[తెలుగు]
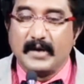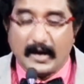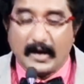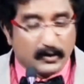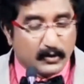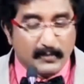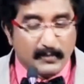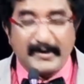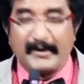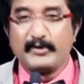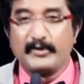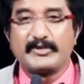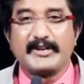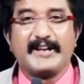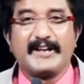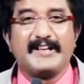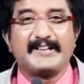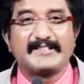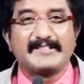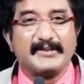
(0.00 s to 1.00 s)
ఆ కుమారుడు
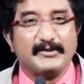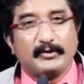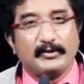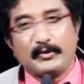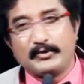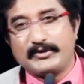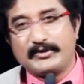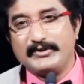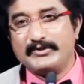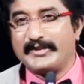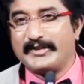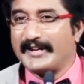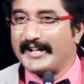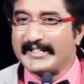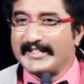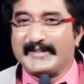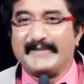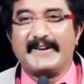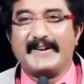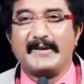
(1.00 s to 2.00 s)
చాలా సంతోషించాడు
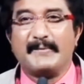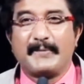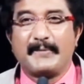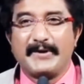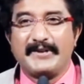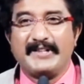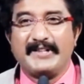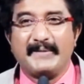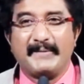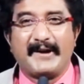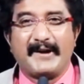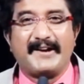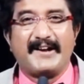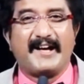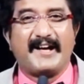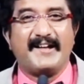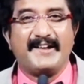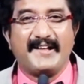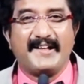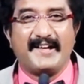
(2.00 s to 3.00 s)
అర్థమైపోయింది మా
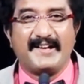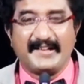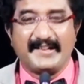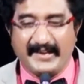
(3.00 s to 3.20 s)
నాన్న